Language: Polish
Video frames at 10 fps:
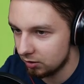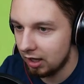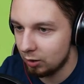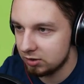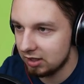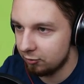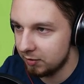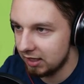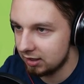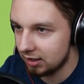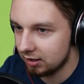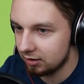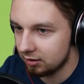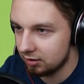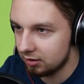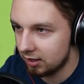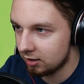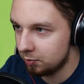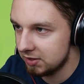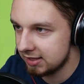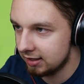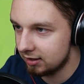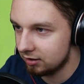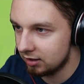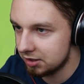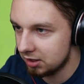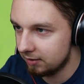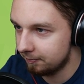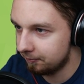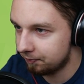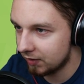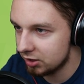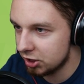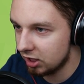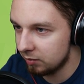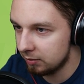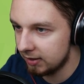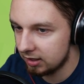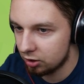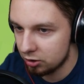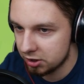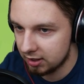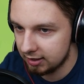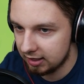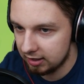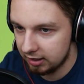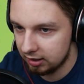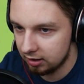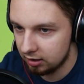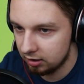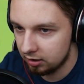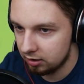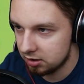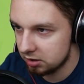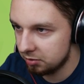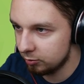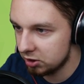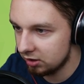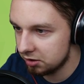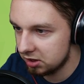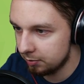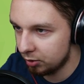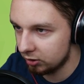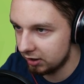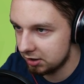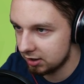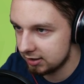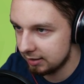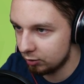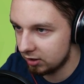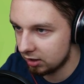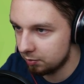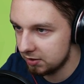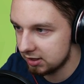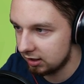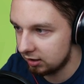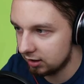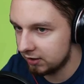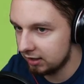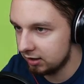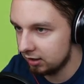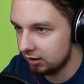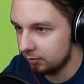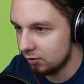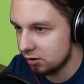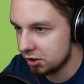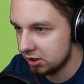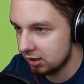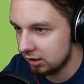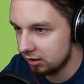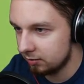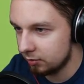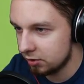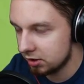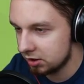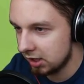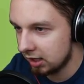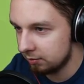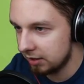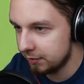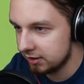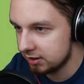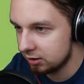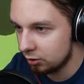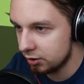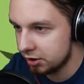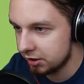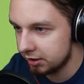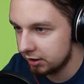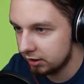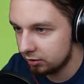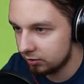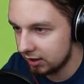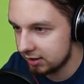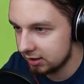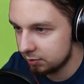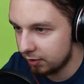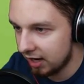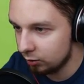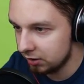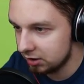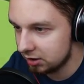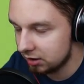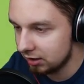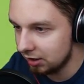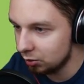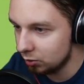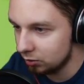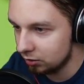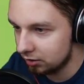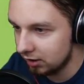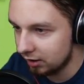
A ustawmy jednak e, Dark Pizanta, znaczy Chicken Man Mana troszkę dalej żeby musieli do siebie podejść, tak samo Dark Pizanta. Wtedy może, może Chicken Man Man zdąży tutaj zespałnić tylu, tyle